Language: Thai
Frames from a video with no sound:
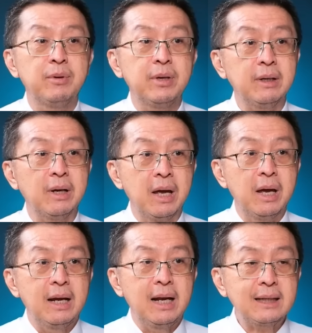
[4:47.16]
เพราะฉะนั้น
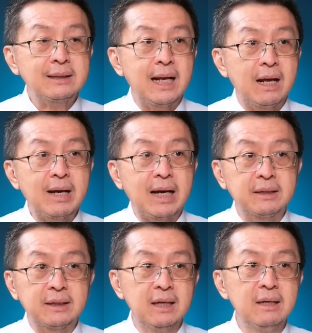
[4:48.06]
ลักษณะของการ
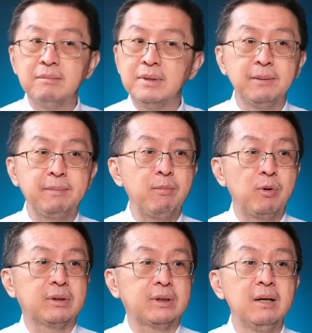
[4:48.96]
ตึงมือไปห
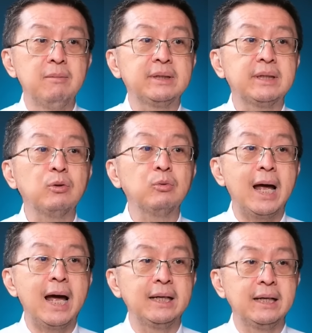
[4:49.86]
มดตึงไปซะทุก
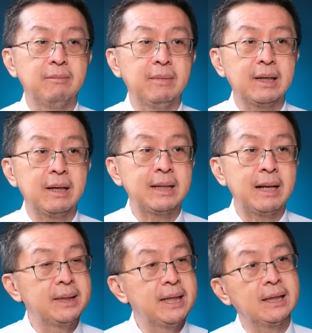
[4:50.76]
ด้านเนี่ยมันก็
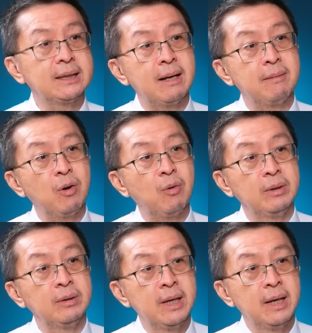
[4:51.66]
ทางบางทีก็จะทำให้ค
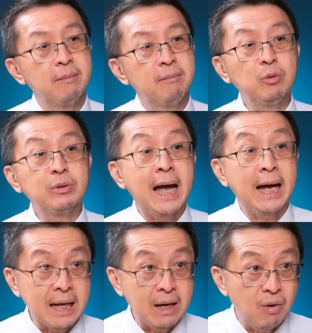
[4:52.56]
นไม่รู้จะ
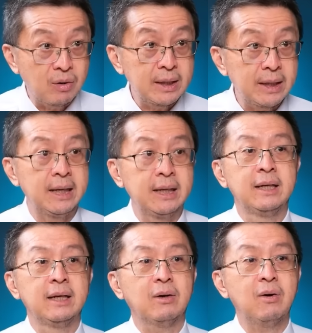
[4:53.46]
หาทางออกยังไง
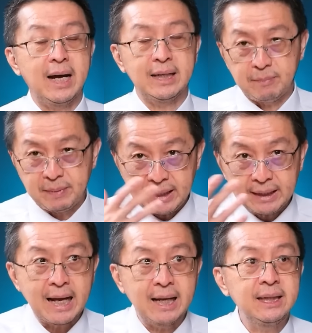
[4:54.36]
ก็อาจจะไปใน
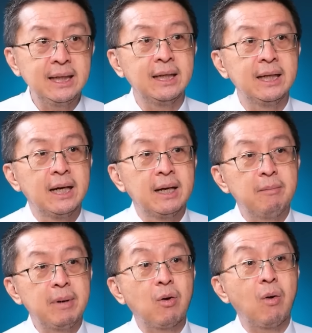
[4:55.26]
ทางที่
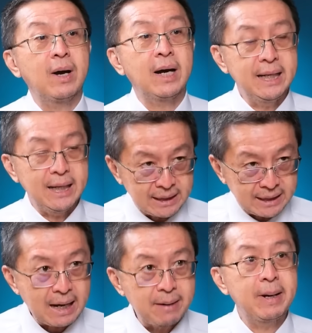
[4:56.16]
มันก่อคดีอาช
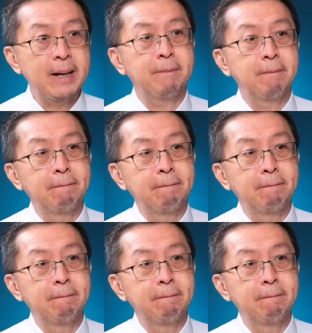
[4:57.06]
ญากรรมครับ